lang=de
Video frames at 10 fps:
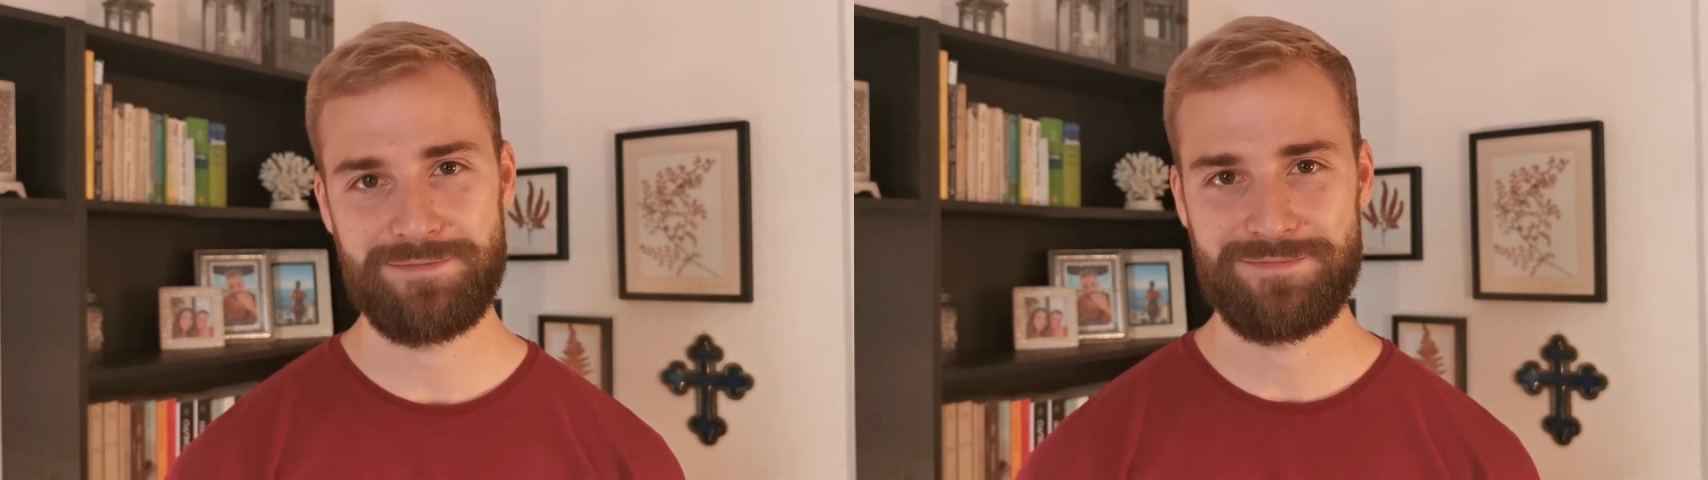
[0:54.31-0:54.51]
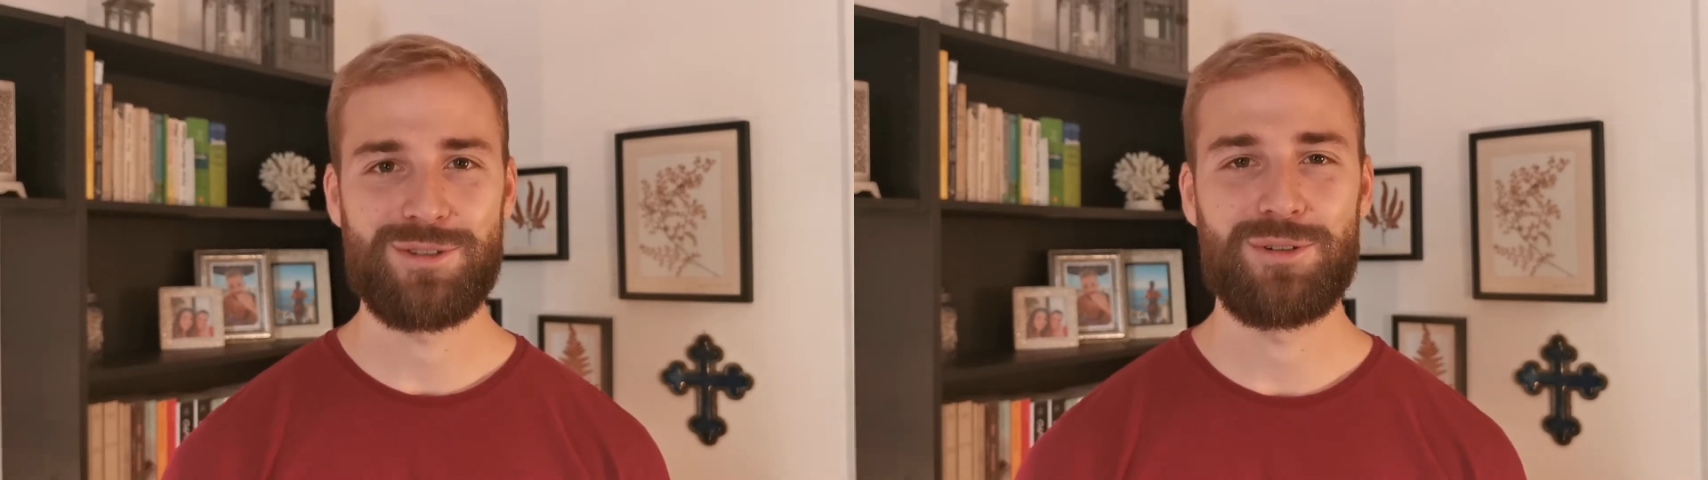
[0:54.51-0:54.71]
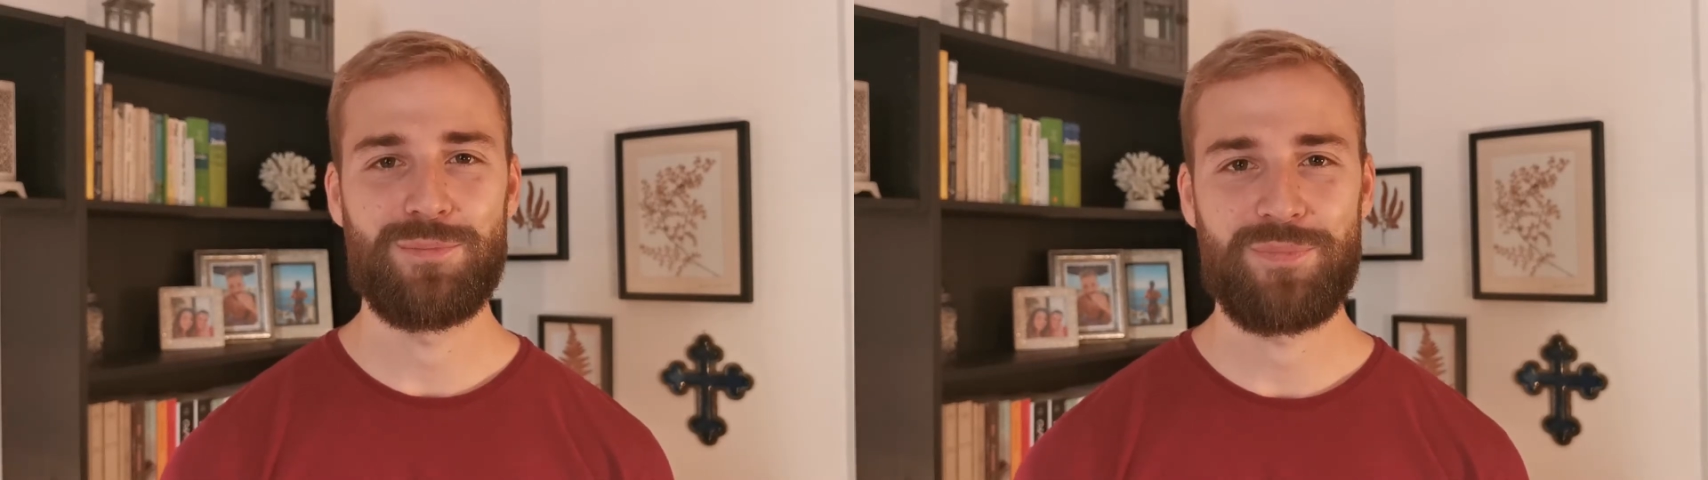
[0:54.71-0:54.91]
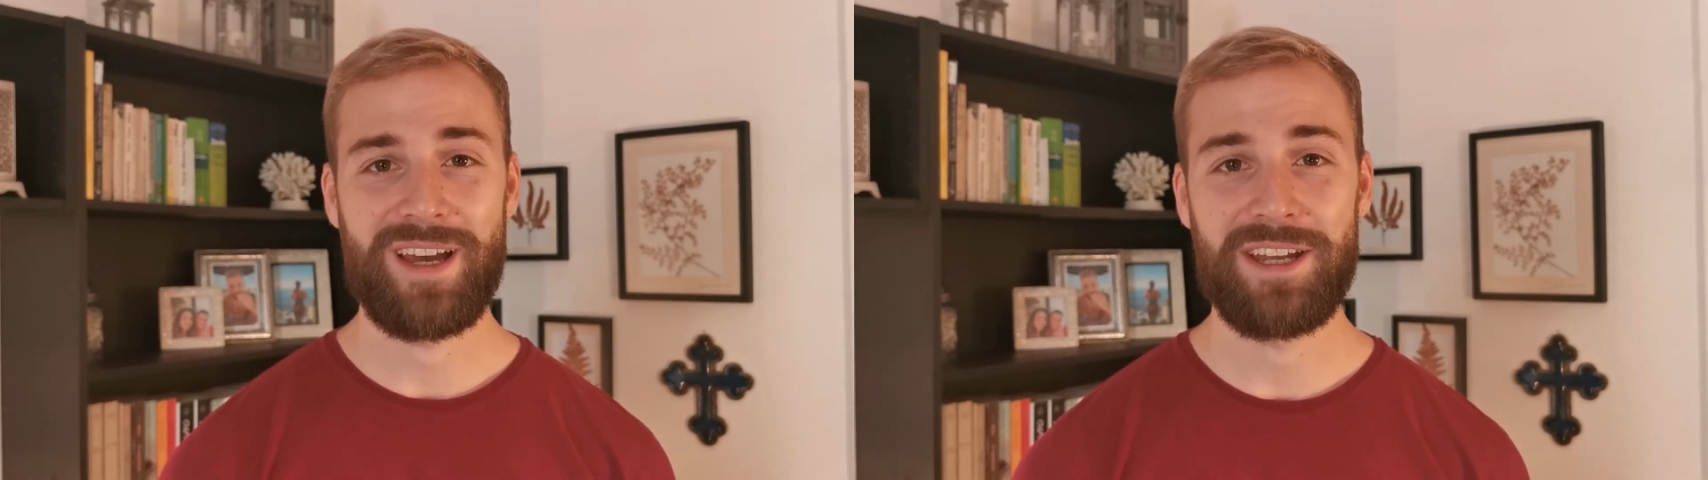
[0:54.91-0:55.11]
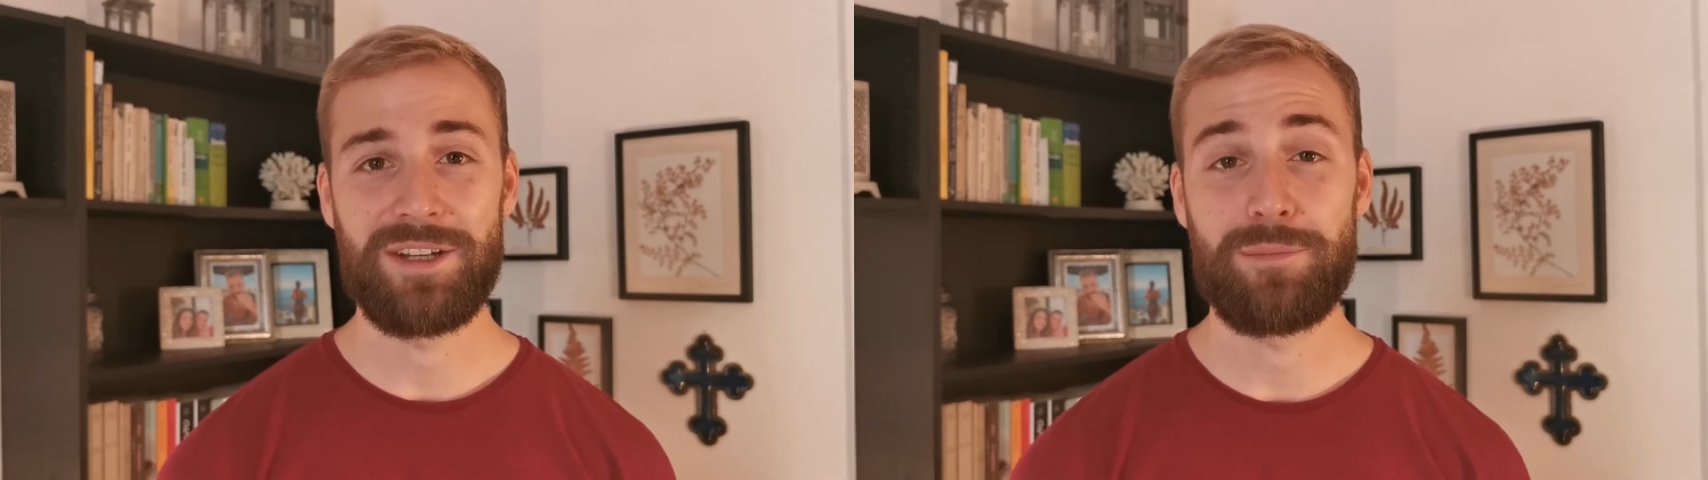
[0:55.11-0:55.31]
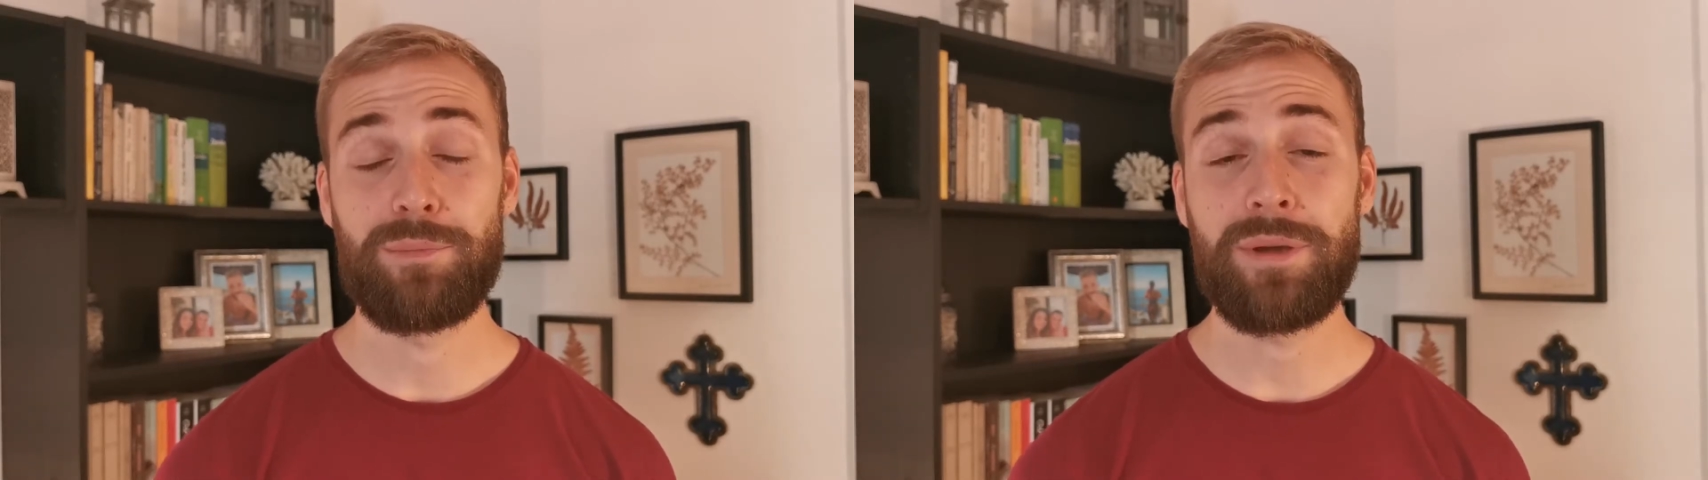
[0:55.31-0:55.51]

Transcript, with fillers: Also eine